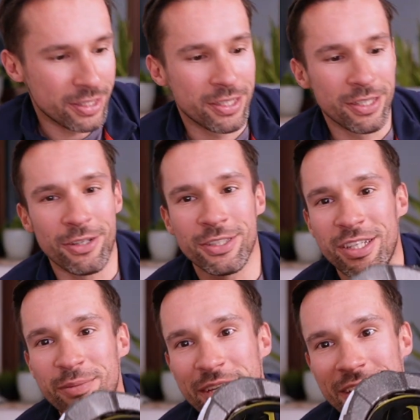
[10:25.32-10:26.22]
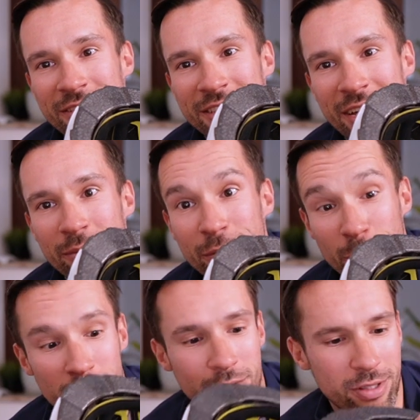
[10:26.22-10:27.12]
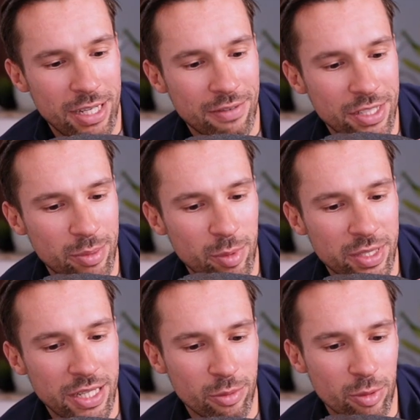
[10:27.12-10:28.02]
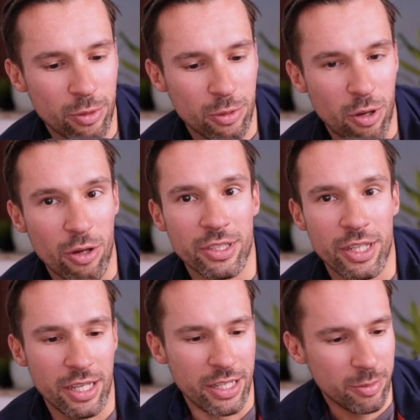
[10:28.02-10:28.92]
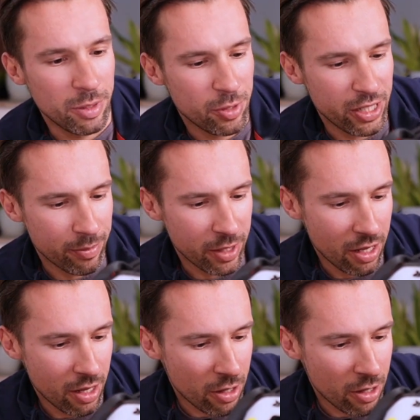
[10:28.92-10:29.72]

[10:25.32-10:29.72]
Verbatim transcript: z ostrymi krawędziami, bo krawędzie MIPSa są po prostu ostre i niezbyt przyjemne,